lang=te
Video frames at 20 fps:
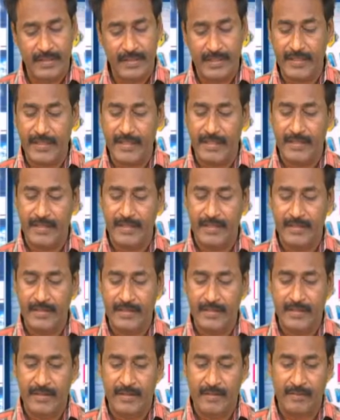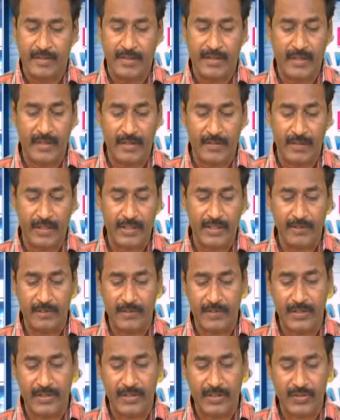ఇది ప్రధాన
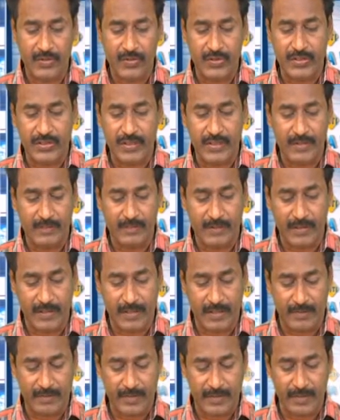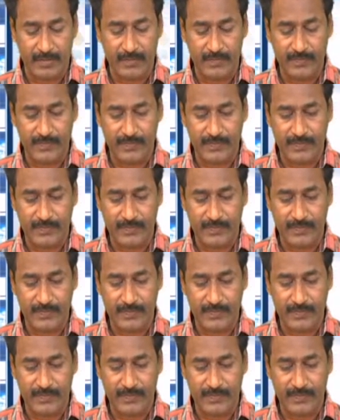వార్తాపత్రికలు చూస్తే ప్రధాన అంశాలు